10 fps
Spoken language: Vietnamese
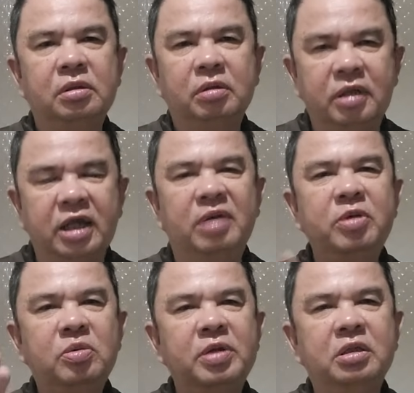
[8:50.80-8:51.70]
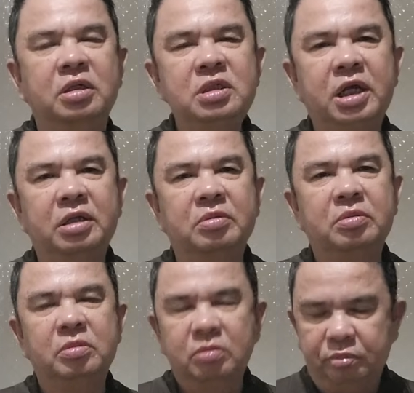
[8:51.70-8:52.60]
là giám đốc công an tỉnh sai
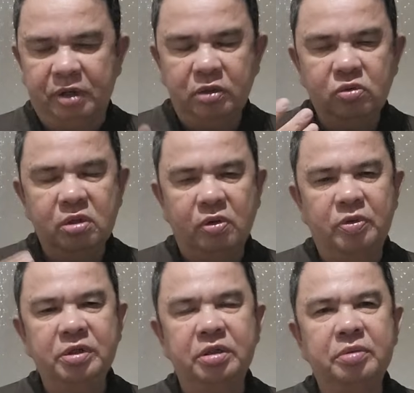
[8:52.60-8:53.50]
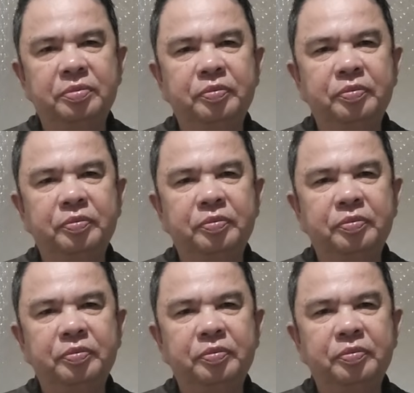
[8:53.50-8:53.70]
phải thu hồi quyết định